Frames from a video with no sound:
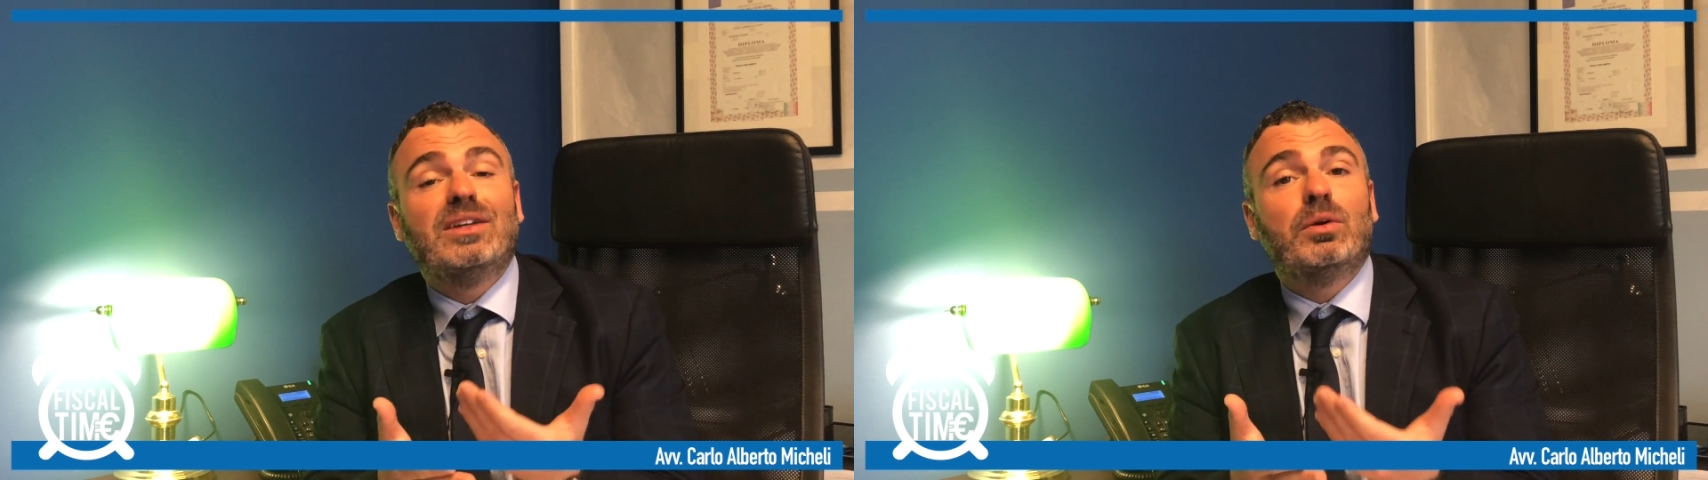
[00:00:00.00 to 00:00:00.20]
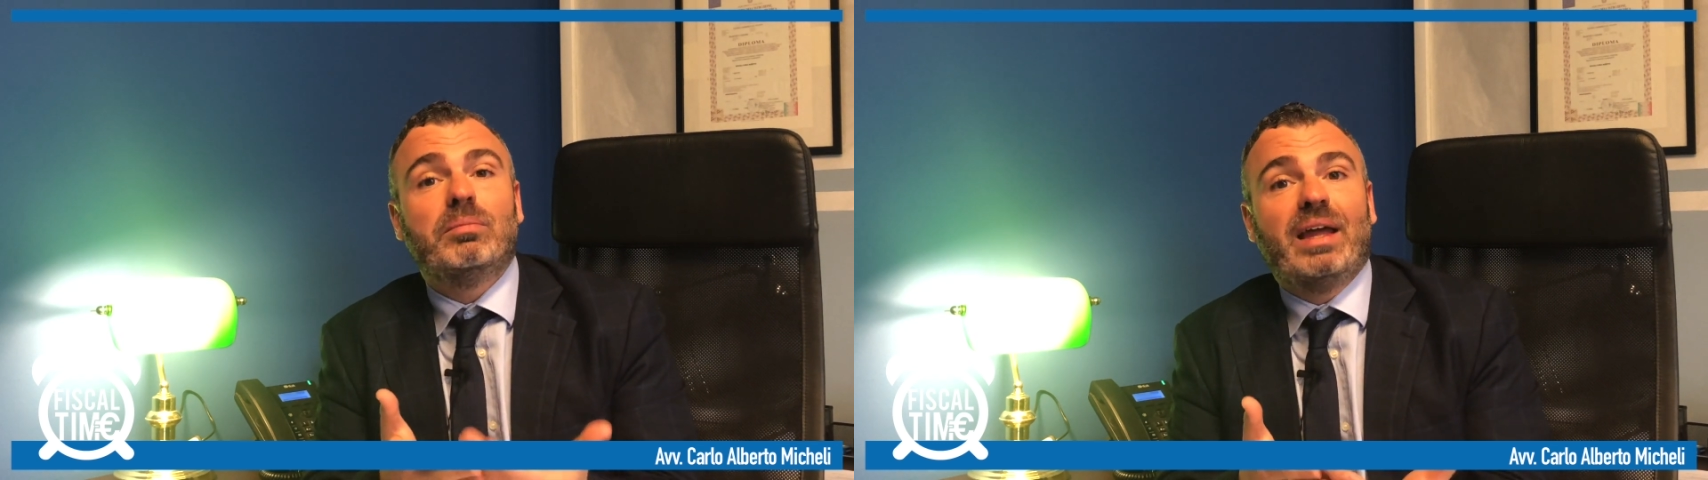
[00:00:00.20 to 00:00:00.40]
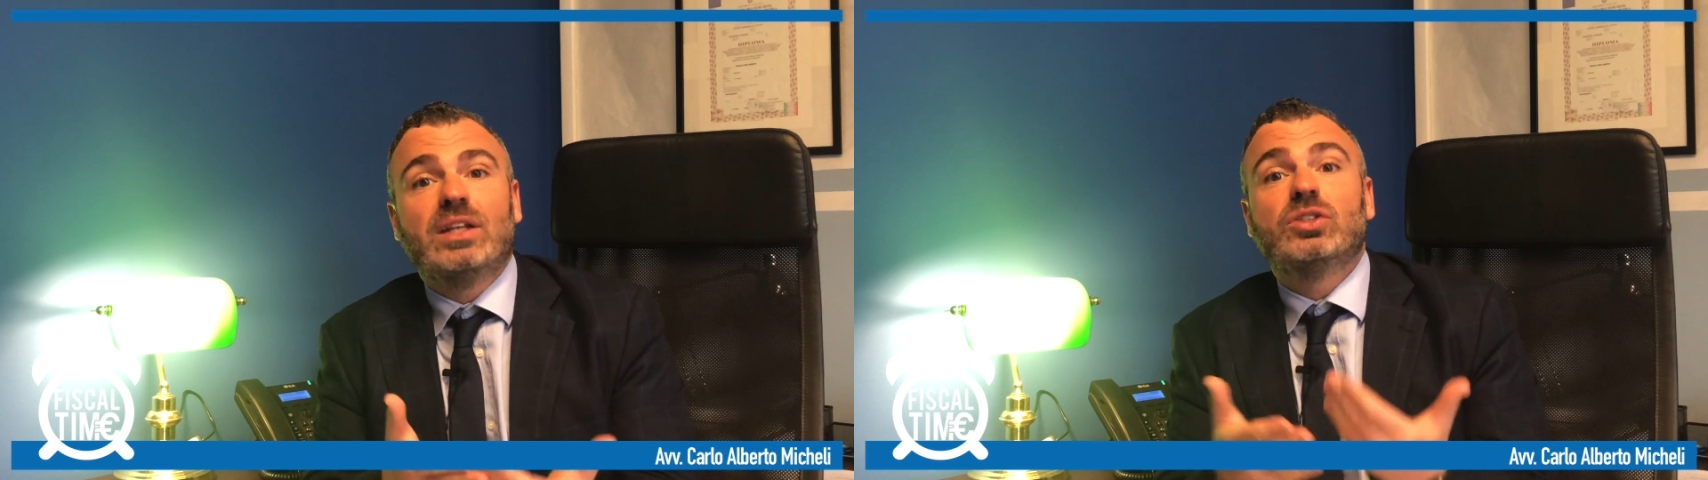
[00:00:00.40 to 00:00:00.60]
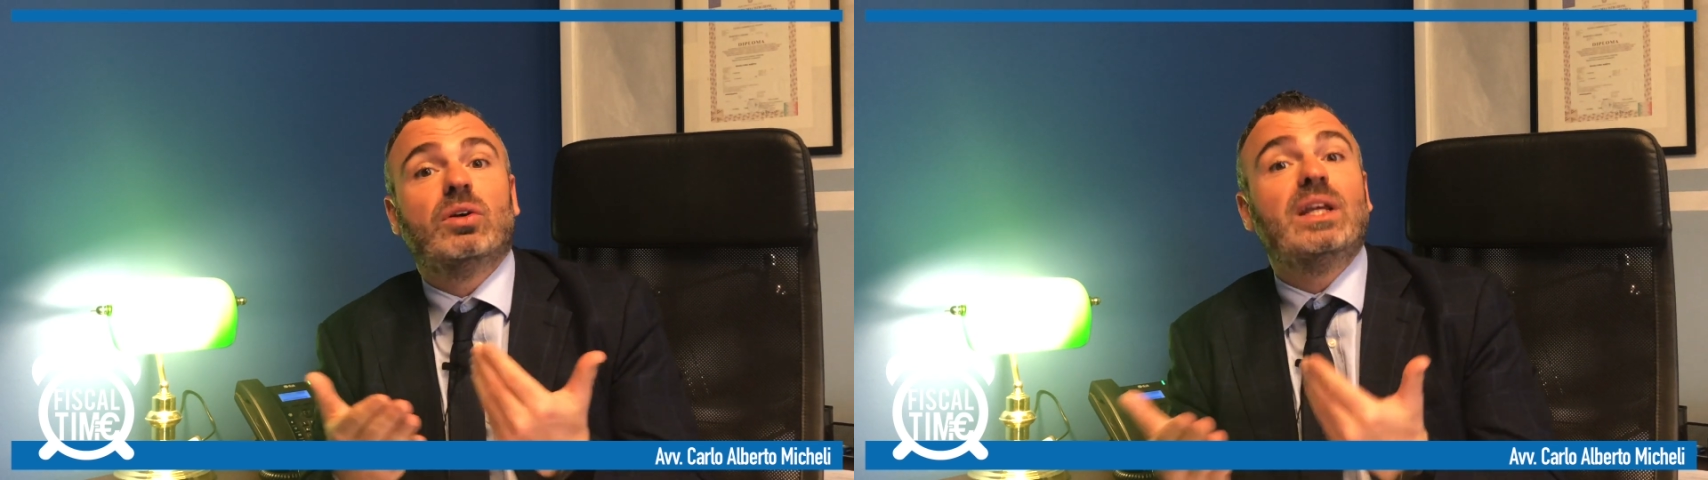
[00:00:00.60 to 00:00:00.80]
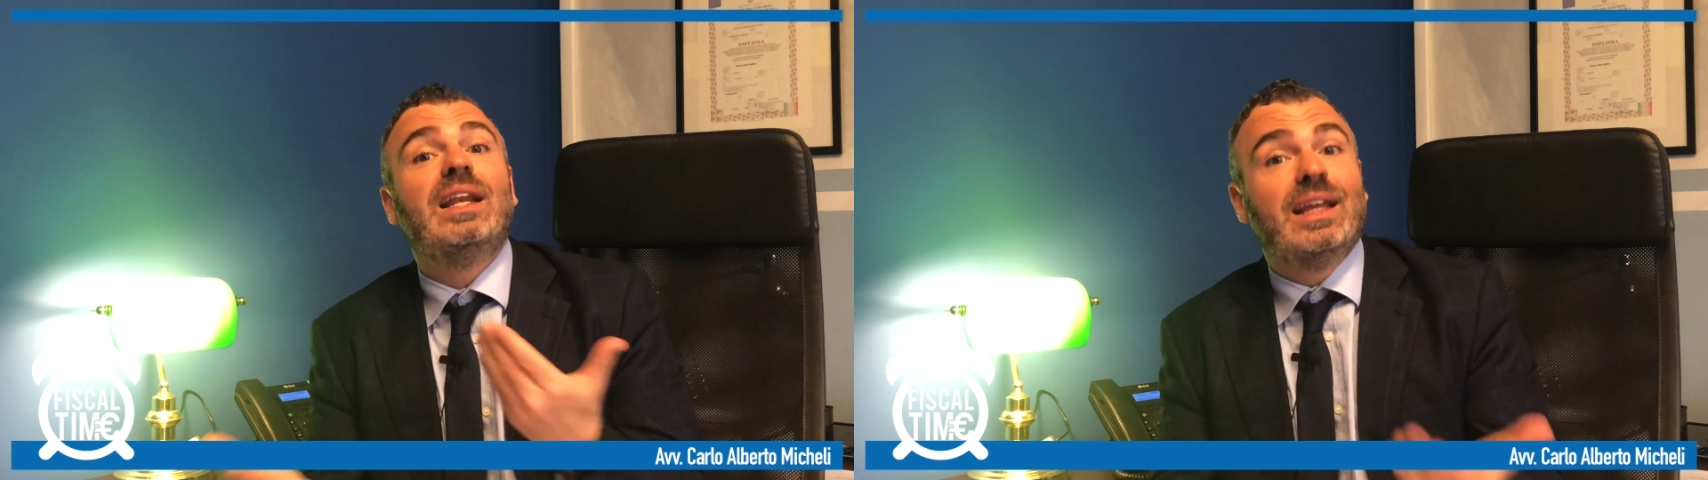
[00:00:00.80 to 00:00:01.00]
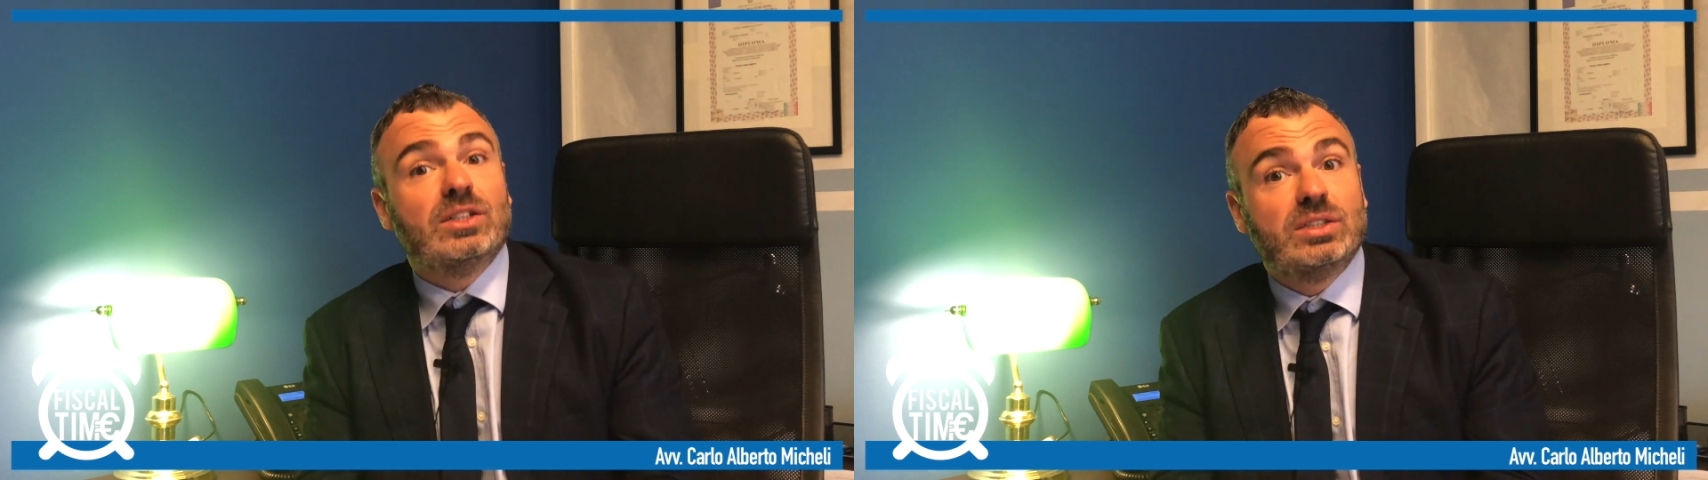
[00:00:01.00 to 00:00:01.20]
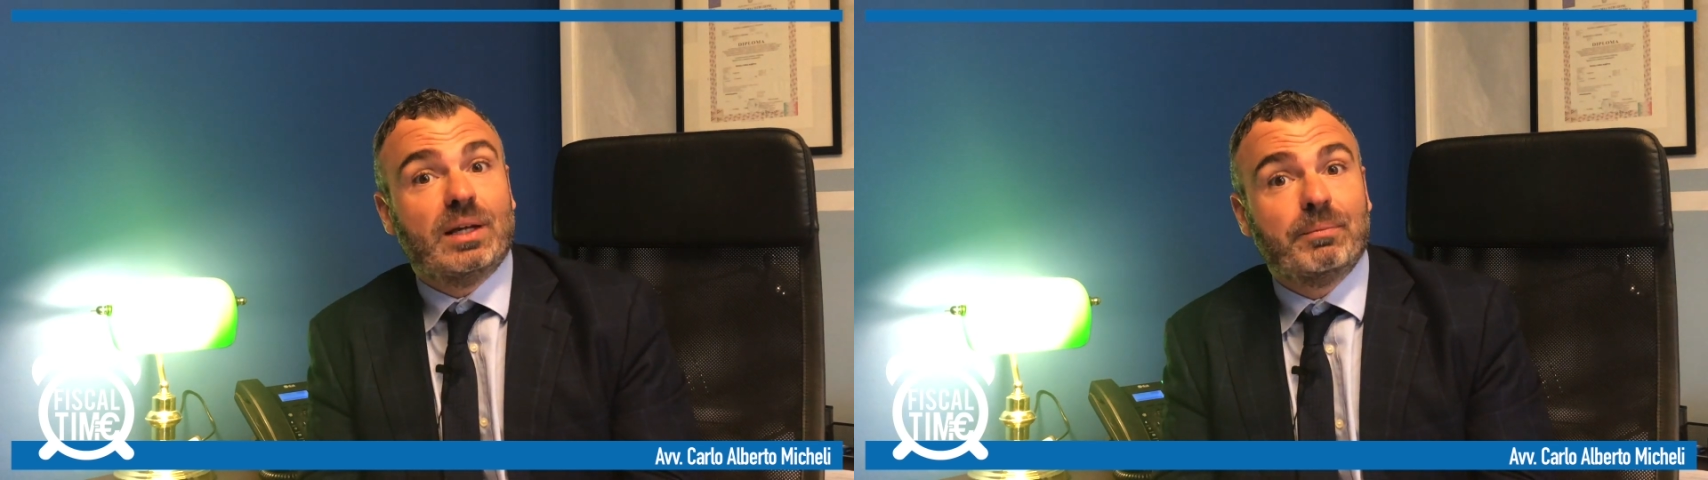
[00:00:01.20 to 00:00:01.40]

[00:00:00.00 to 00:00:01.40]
di commercio illecita.